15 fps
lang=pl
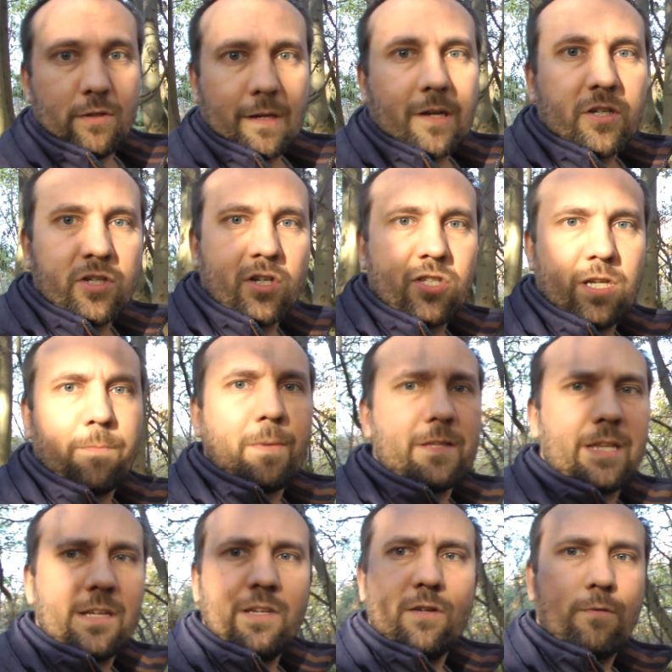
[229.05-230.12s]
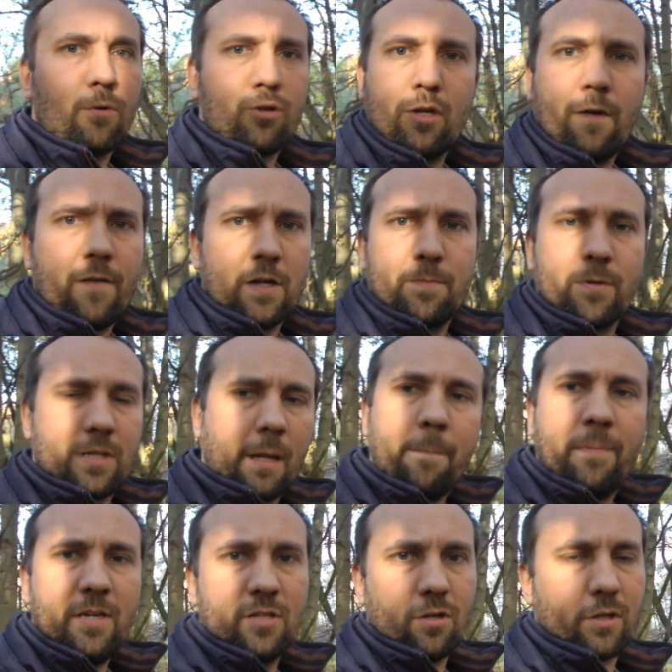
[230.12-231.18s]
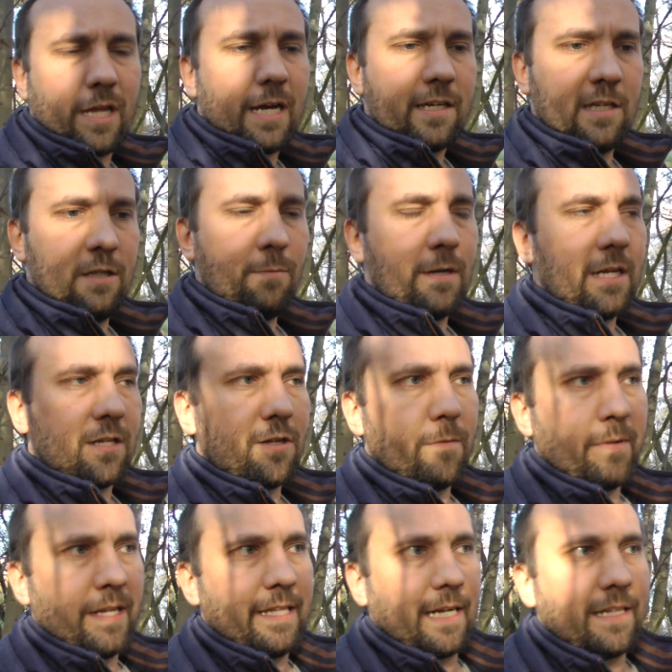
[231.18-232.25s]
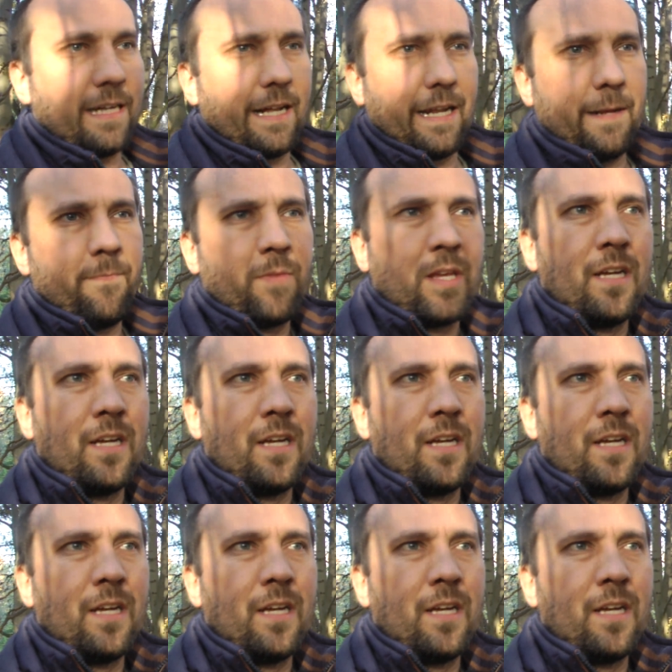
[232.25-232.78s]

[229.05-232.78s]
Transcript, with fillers: to znaczy, że trzeba na nich głosować, bo ten PiS to taki zły, niedobry i tak dalej.